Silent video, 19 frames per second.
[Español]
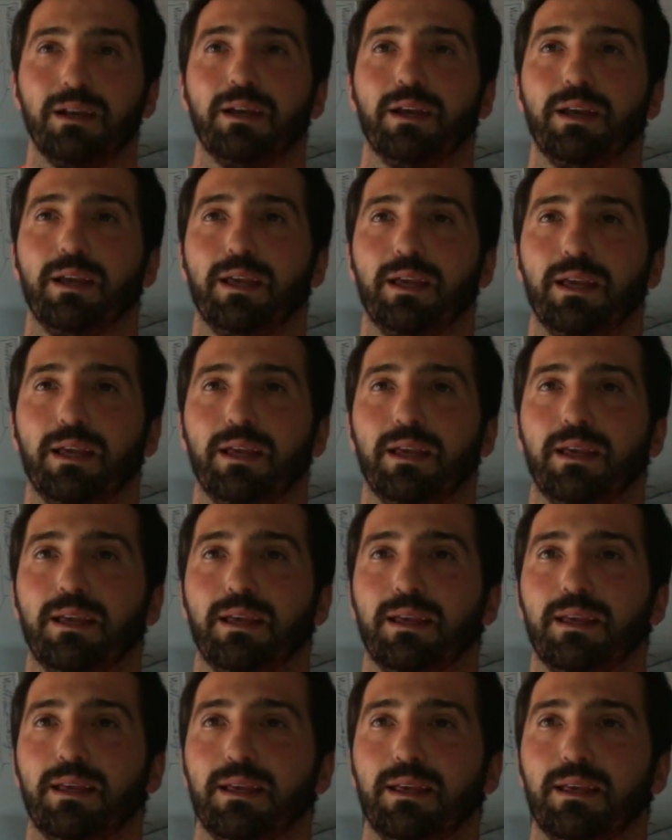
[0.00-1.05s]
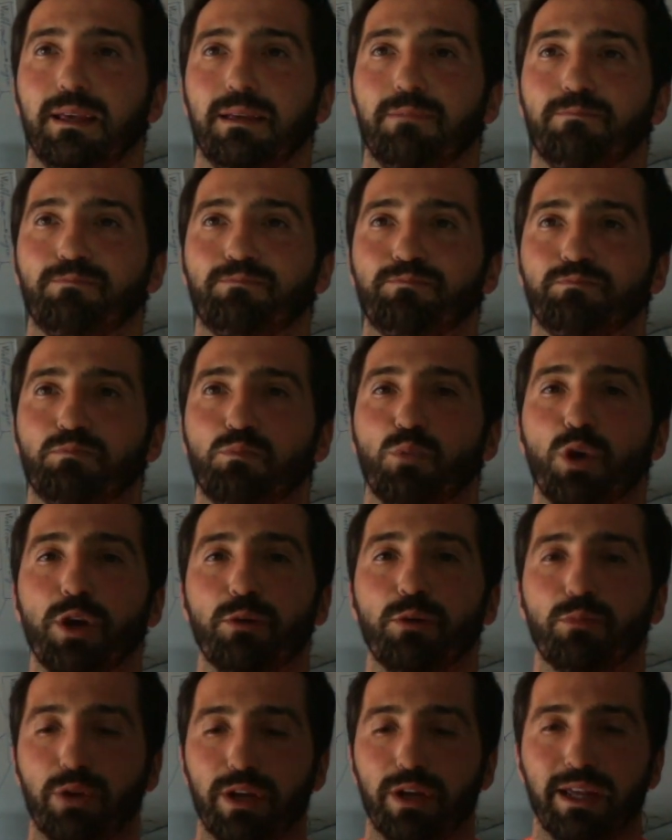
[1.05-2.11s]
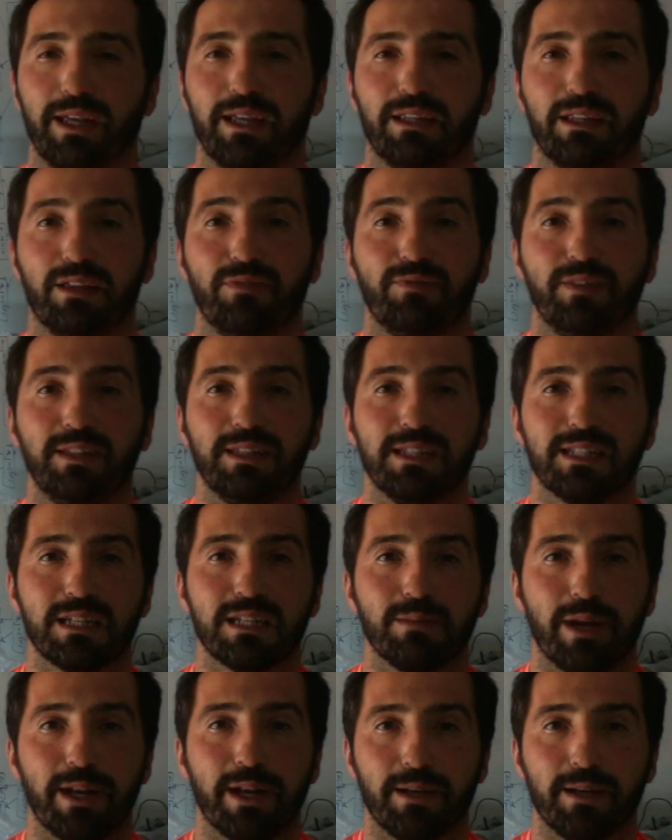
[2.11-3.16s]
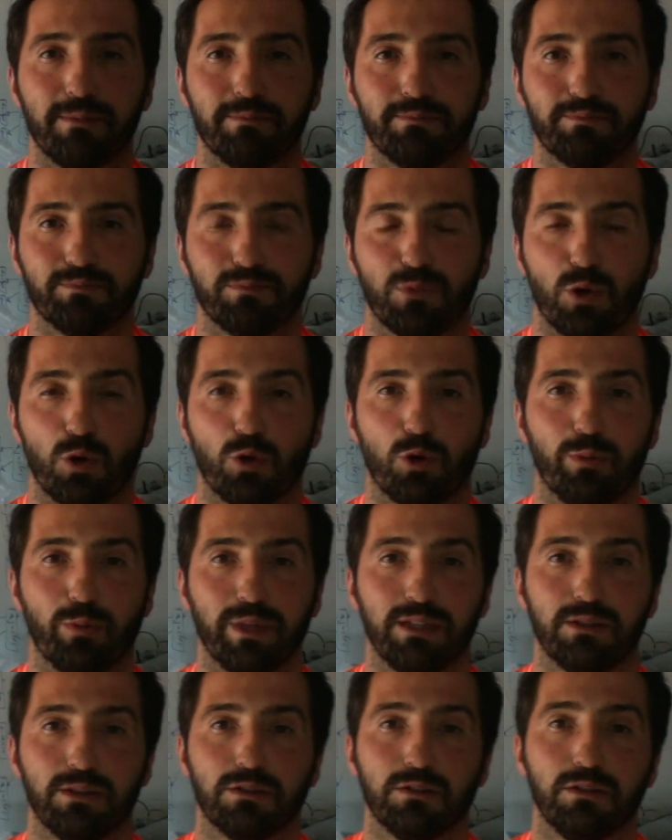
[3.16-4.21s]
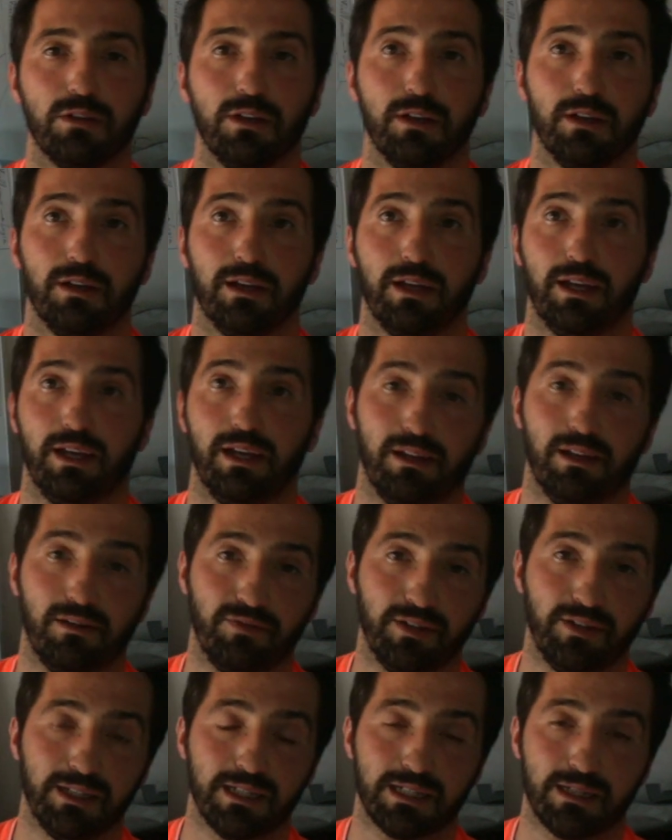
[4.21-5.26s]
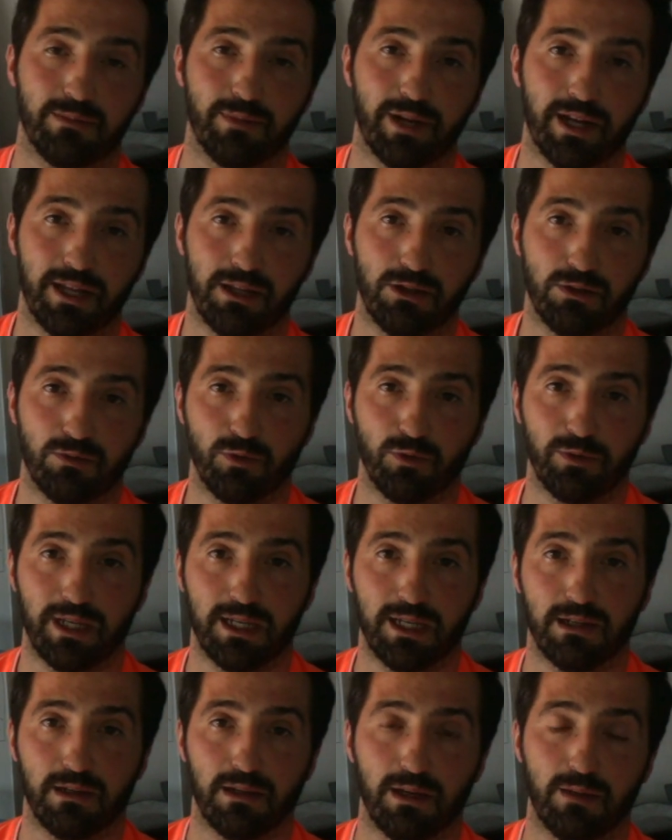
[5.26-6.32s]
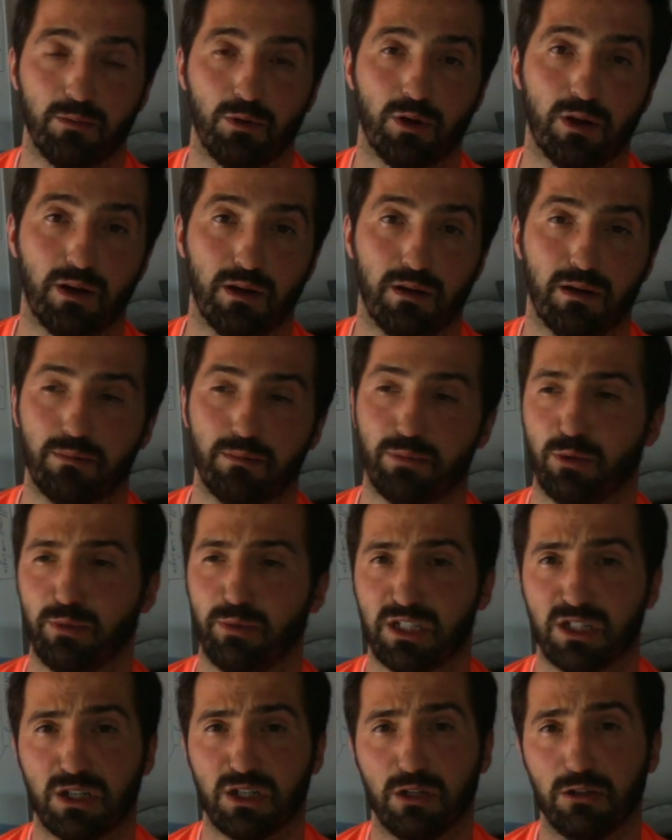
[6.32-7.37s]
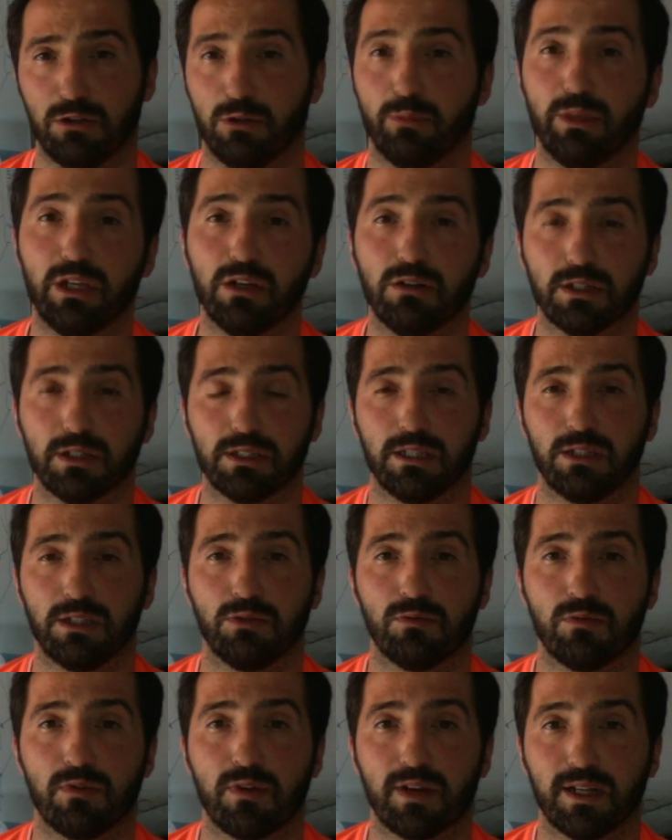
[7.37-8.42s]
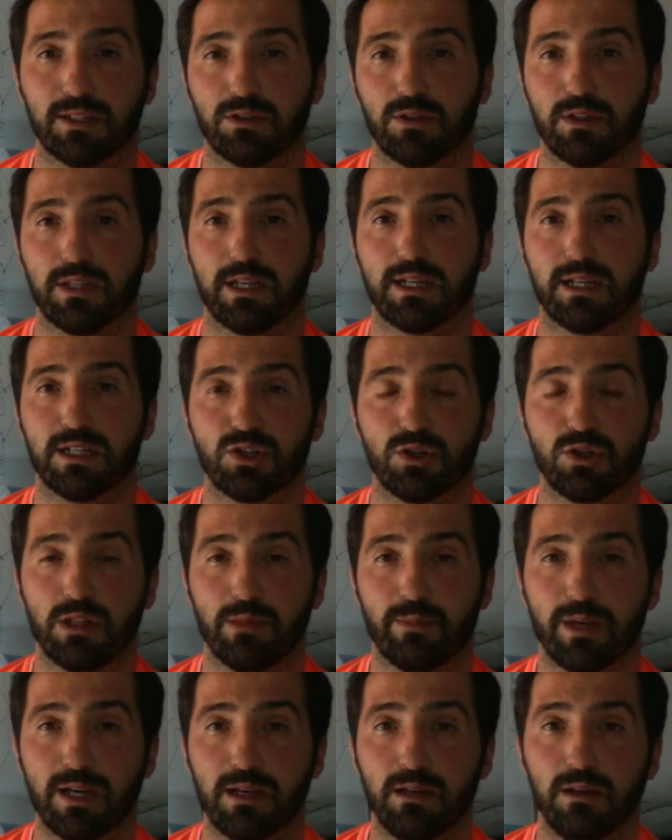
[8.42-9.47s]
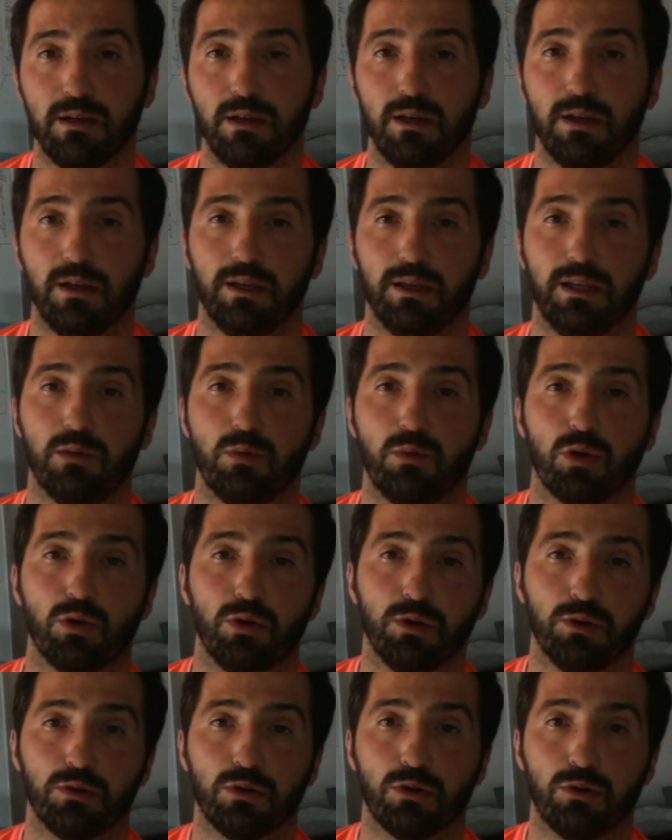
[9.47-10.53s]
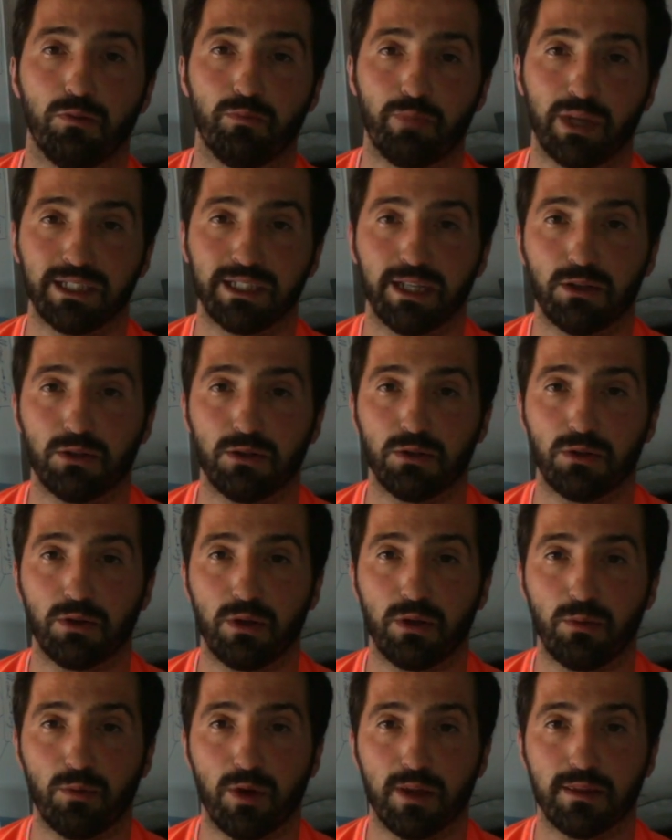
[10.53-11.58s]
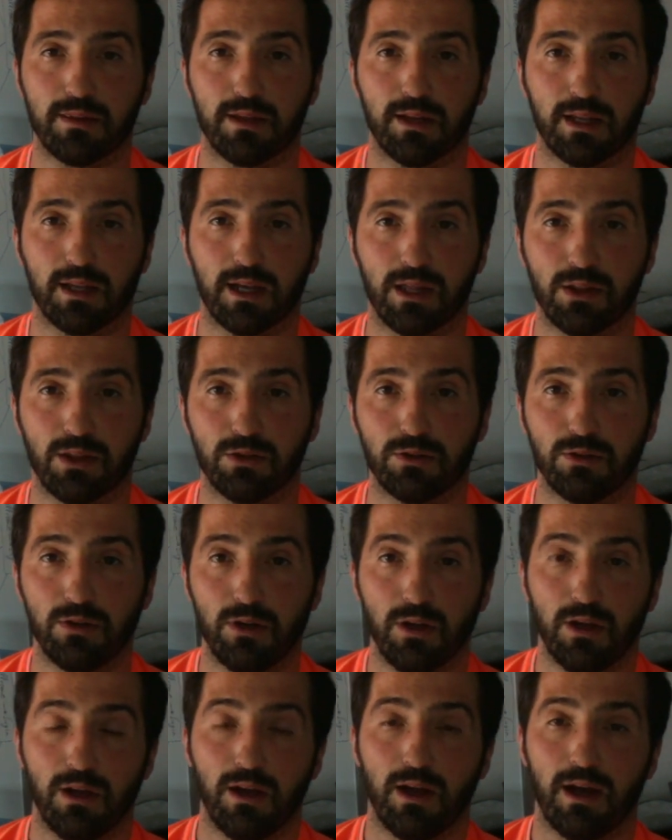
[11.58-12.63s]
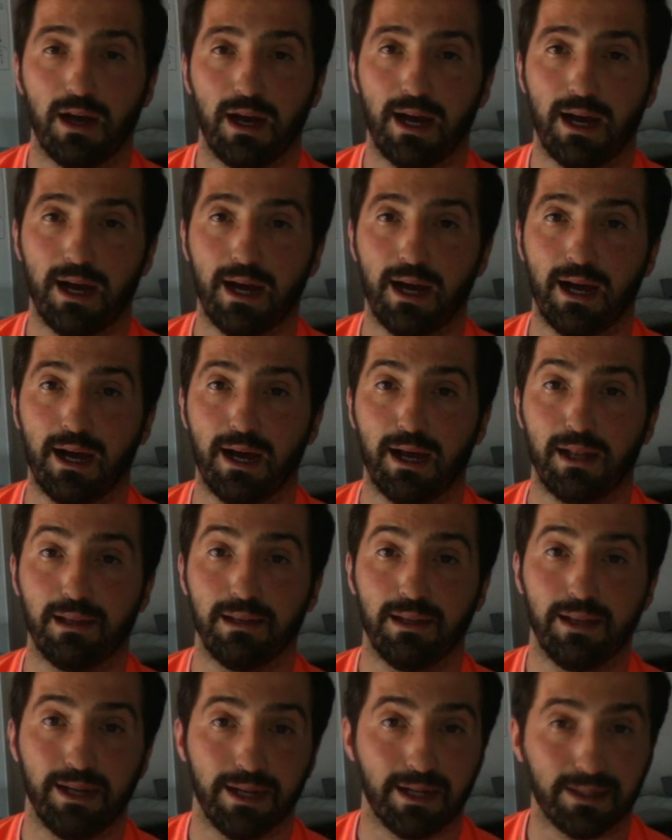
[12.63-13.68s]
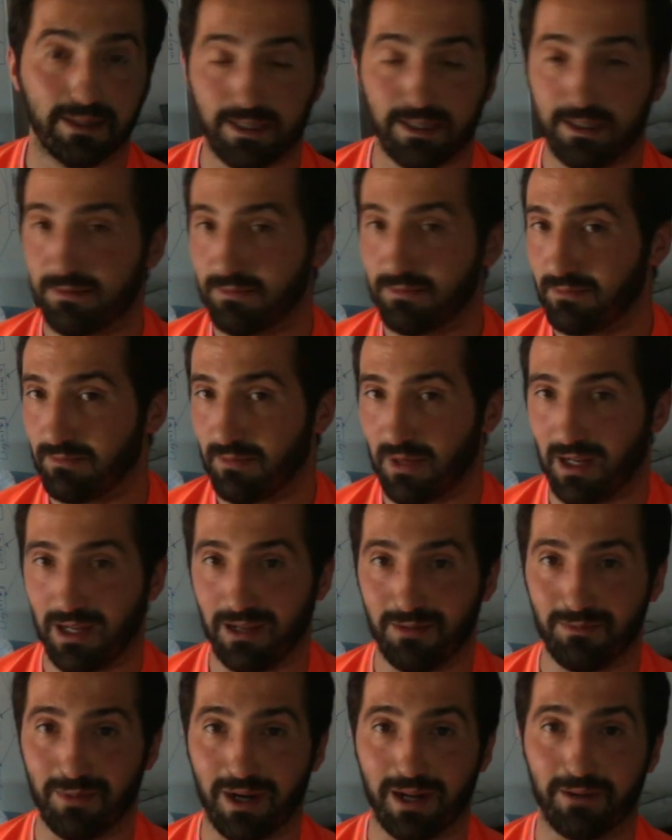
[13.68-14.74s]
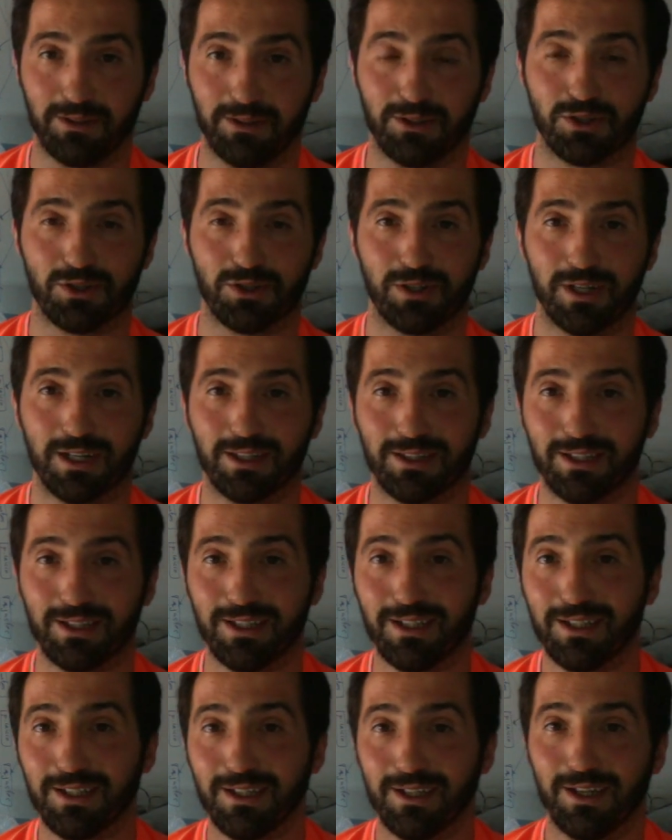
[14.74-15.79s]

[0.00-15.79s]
Eh, bueno, pues este fin de semana os comento el fin de semana ha ido muy bien, hemos aprovechado el domingo que he tenido un rato de descanso y demás, y hemos cogido unos compañeros, nos hemos acercado al Jerte, al maravilloso Jerte,